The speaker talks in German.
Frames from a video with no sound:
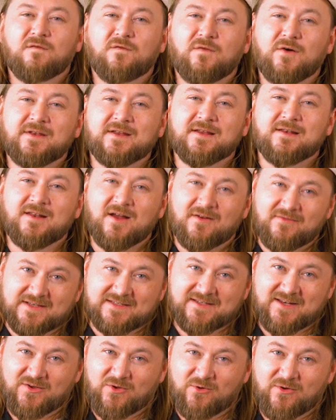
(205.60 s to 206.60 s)
volle
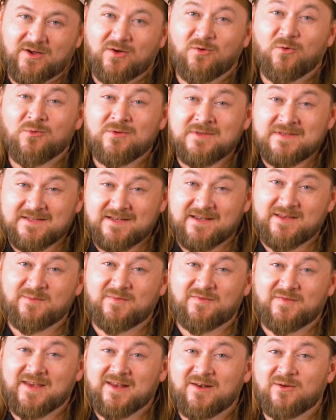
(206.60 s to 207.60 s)
Lovers-Liköre. Unsere
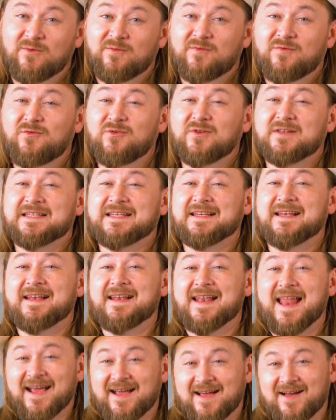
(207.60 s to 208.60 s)
Empfehlung für
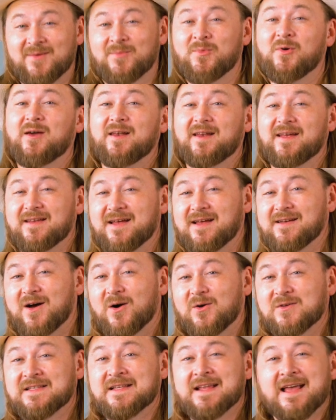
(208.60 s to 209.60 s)
die Leckermäuler da
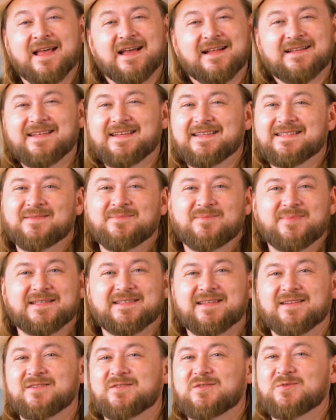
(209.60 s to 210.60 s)
draußen, die es ein
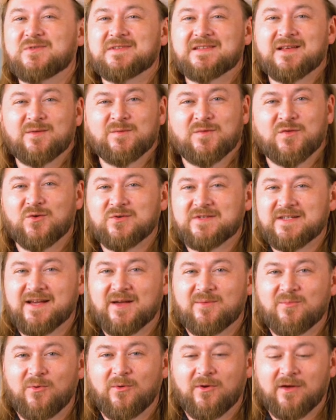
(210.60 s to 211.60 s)
bisschen süßer und
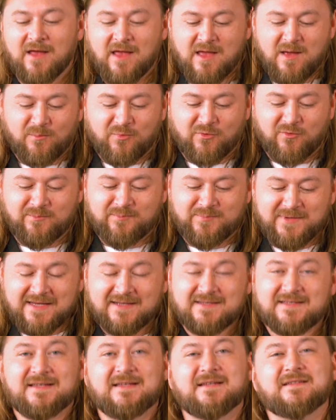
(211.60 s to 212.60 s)
fruchtiger mögen.
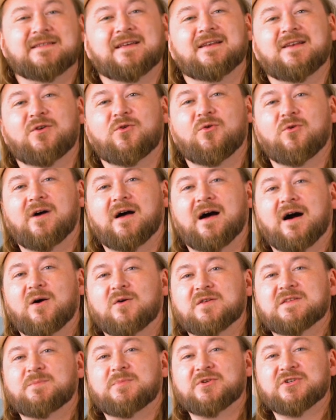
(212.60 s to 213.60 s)
Probiert diese Liköre
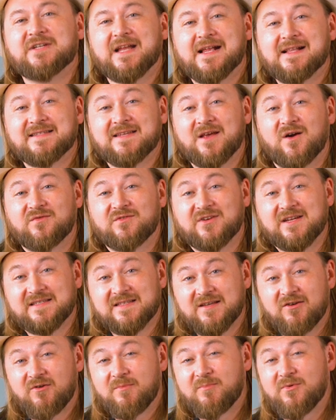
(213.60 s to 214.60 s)
aus, bestellt sie auf
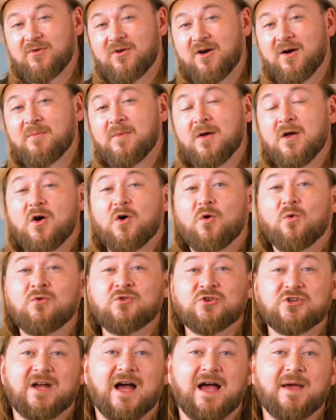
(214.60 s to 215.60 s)
distillery.com
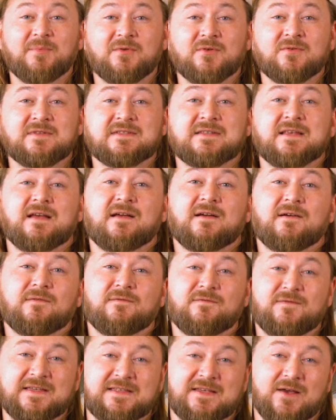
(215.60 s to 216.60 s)
und schreibt uns,
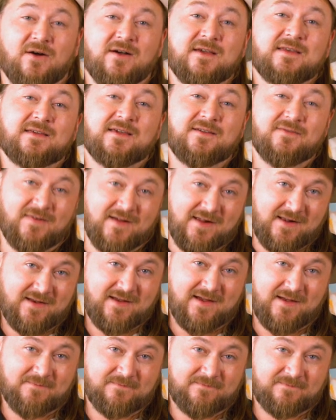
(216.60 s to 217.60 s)
wie sie euch
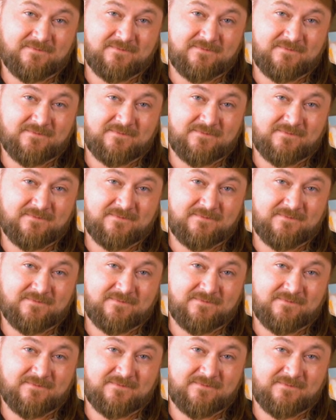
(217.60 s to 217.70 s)
gefallen haben.